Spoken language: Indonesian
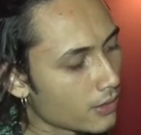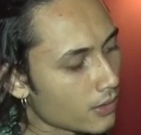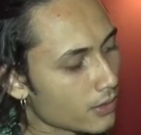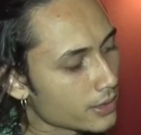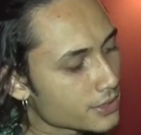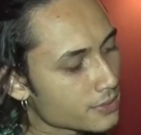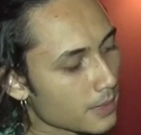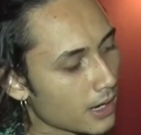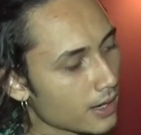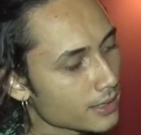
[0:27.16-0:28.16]
Oh, it's
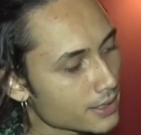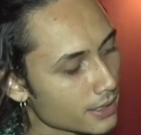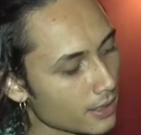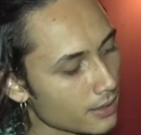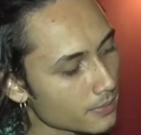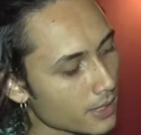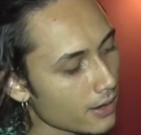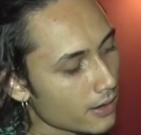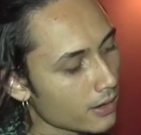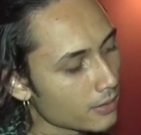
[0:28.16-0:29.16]
my time
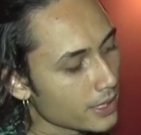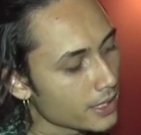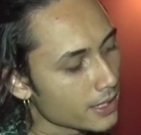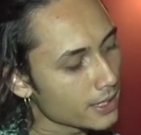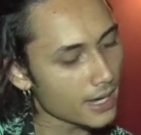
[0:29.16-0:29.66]
coming,